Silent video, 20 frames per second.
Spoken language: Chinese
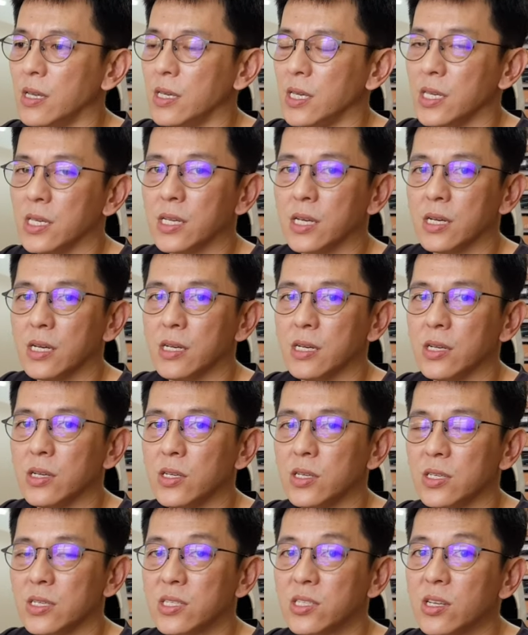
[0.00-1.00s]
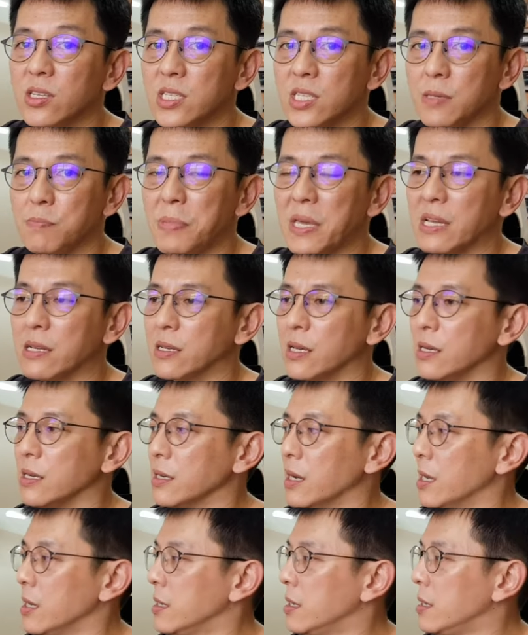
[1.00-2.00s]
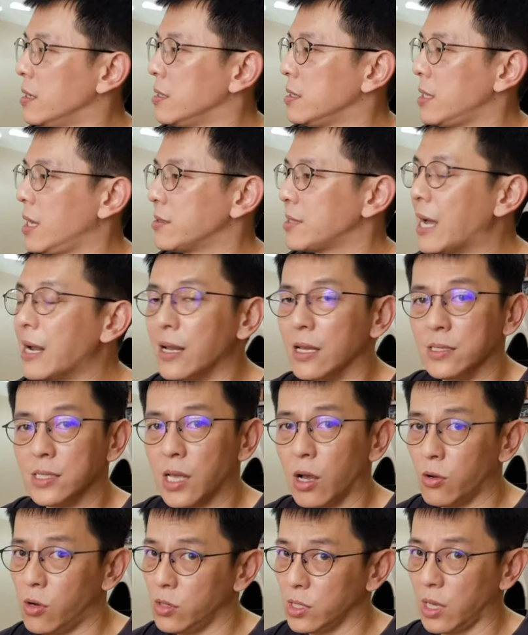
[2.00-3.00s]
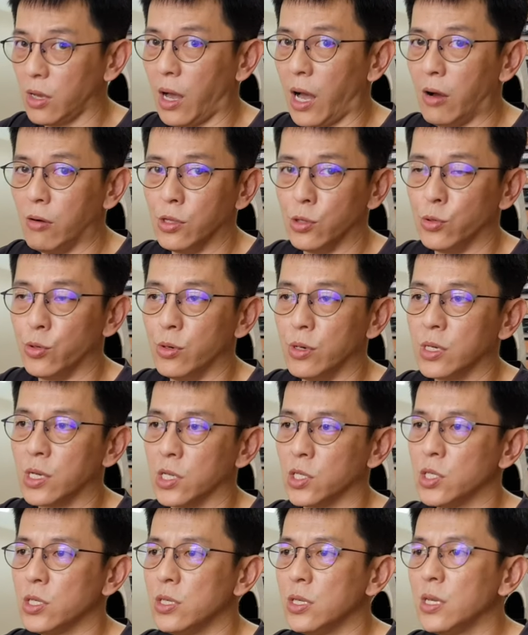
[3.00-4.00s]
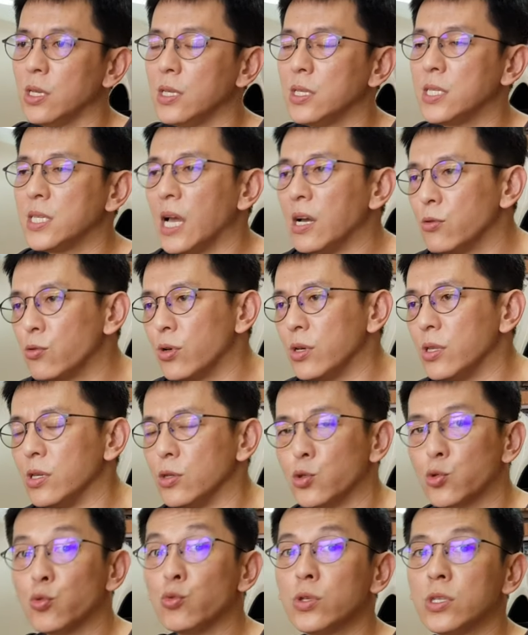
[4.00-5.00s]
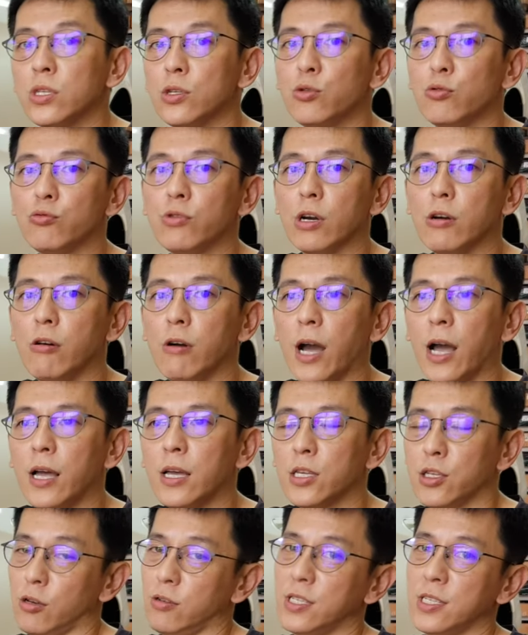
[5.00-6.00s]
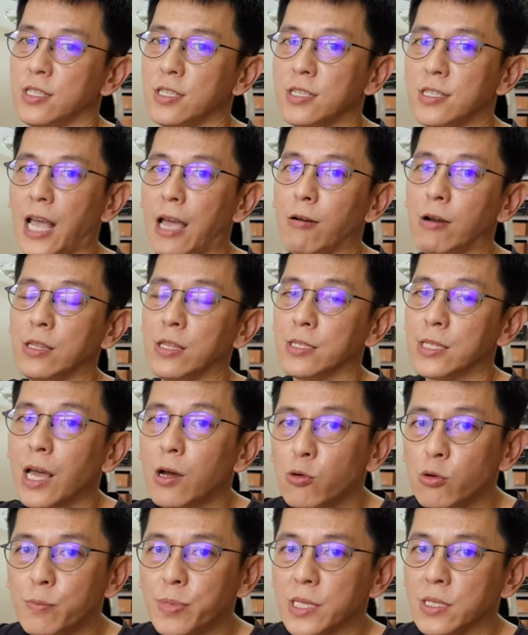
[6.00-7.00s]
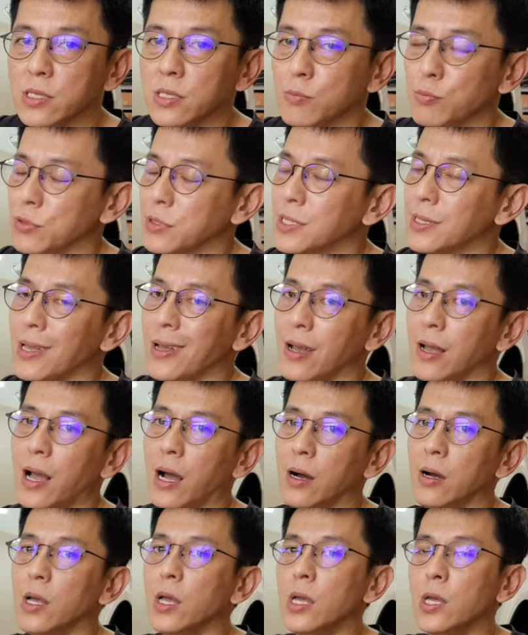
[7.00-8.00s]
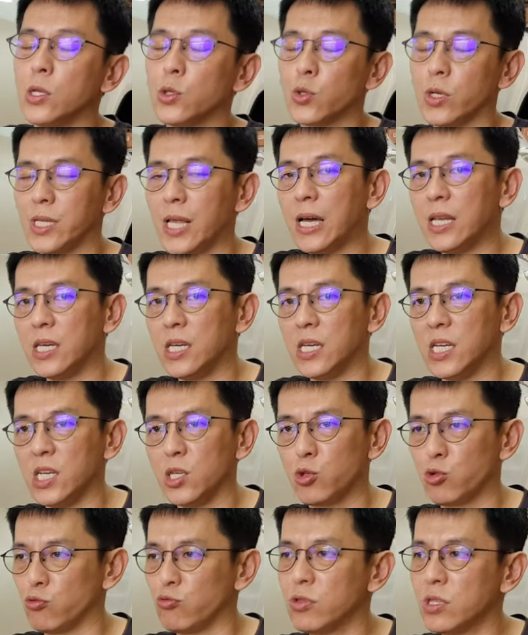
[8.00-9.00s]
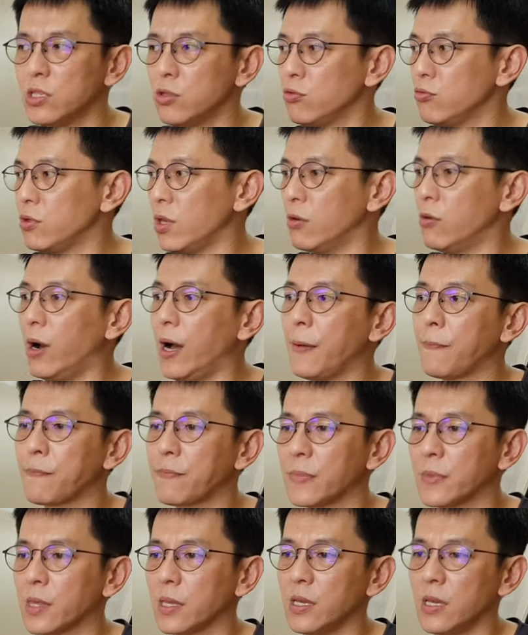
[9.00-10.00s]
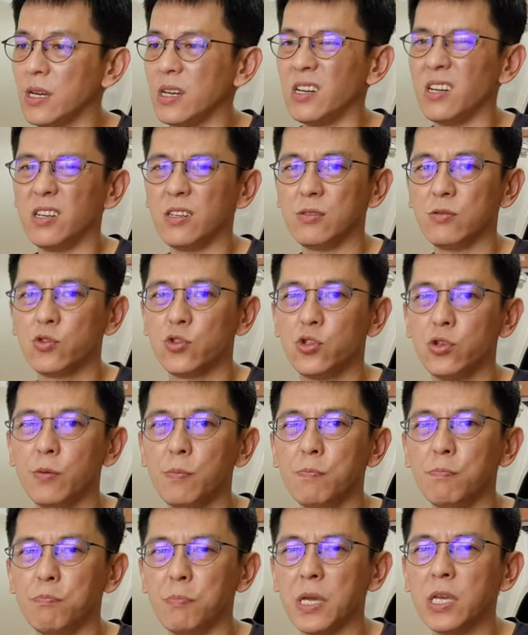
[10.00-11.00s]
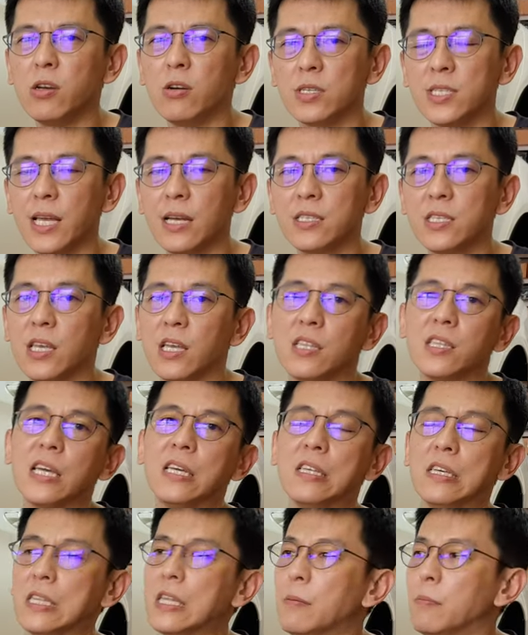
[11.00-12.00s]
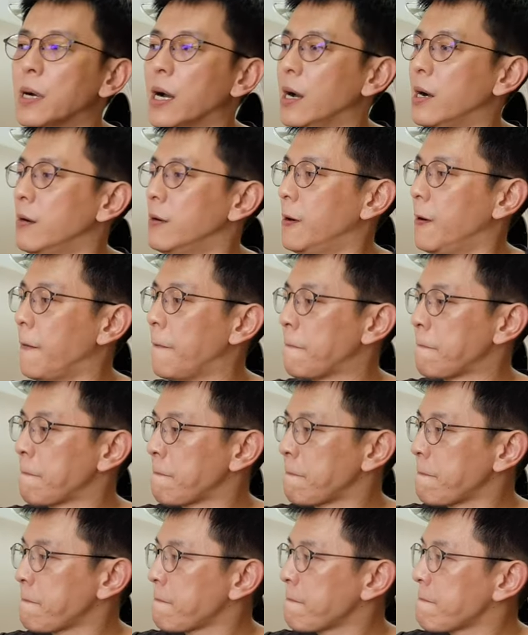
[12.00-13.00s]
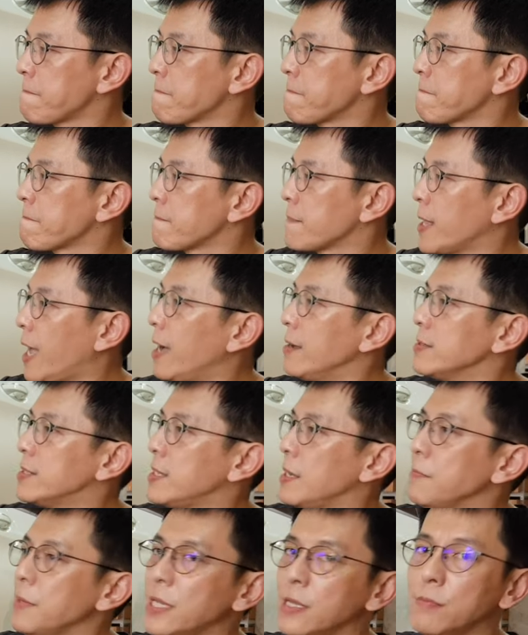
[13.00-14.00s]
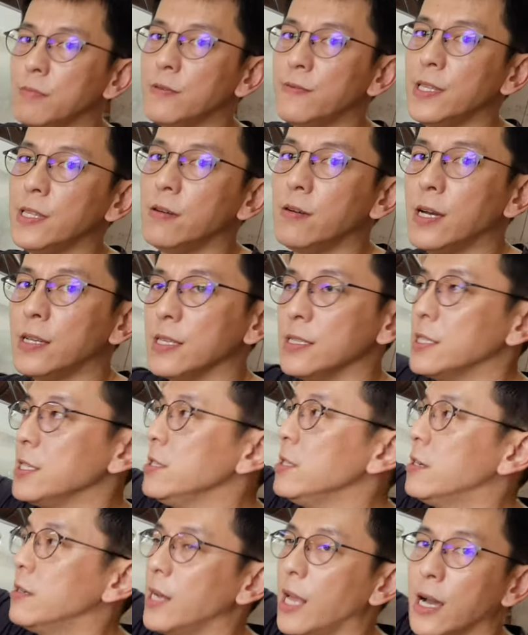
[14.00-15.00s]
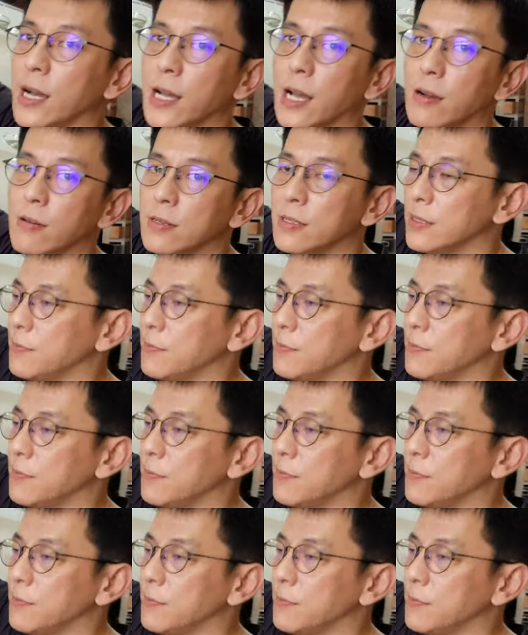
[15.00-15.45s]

一个设计变更了。那当然操控也好很多，可是相对的舒适度的话，尤其是台湾的道路品质不是很好，所以它的舒适度的话，呃就没有像前一代的那么好。好，前面的部分的话，你镜头拉高